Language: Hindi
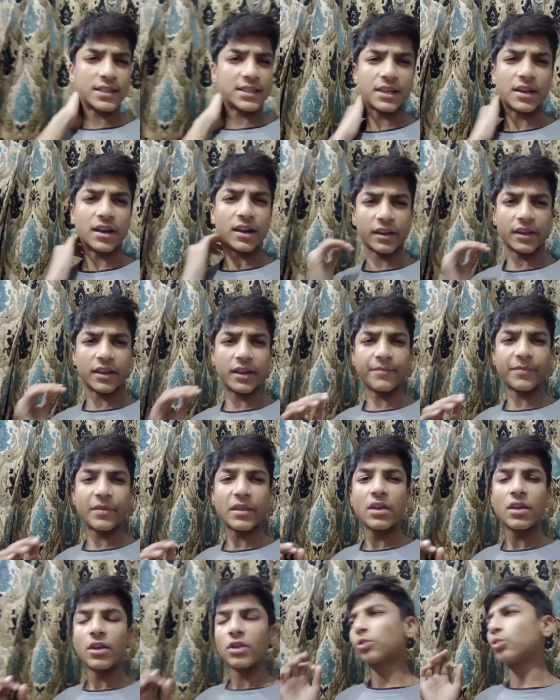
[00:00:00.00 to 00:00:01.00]
से आ रही है
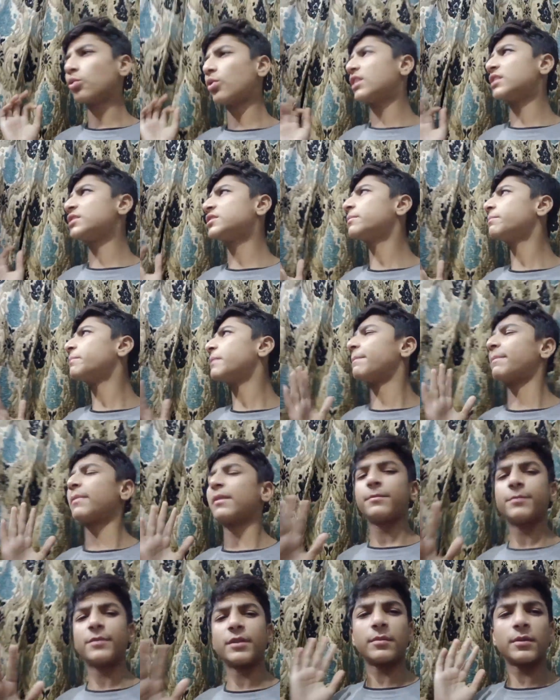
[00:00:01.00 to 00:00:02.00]
तो आज का पेपर
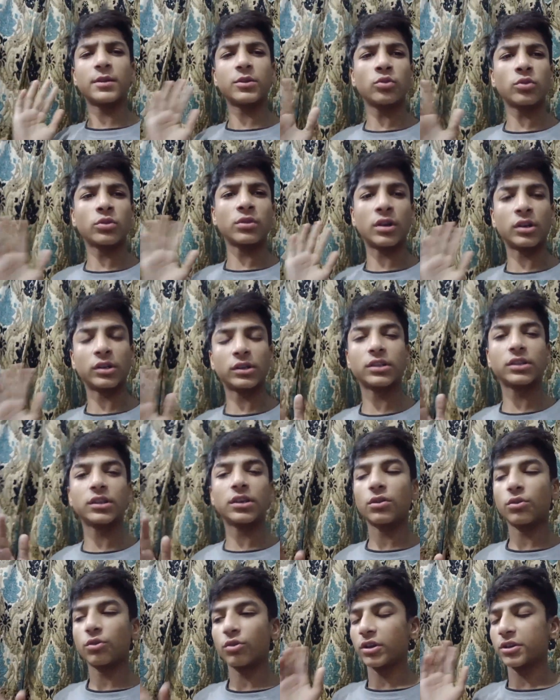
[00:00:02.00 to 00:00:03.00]
तबियतुल तो कुरान का था
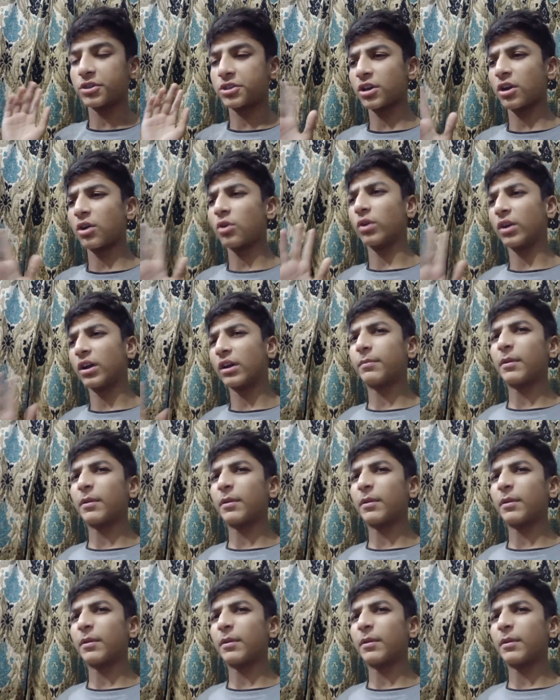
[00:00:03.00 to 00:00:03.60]
और अच्छा हो गया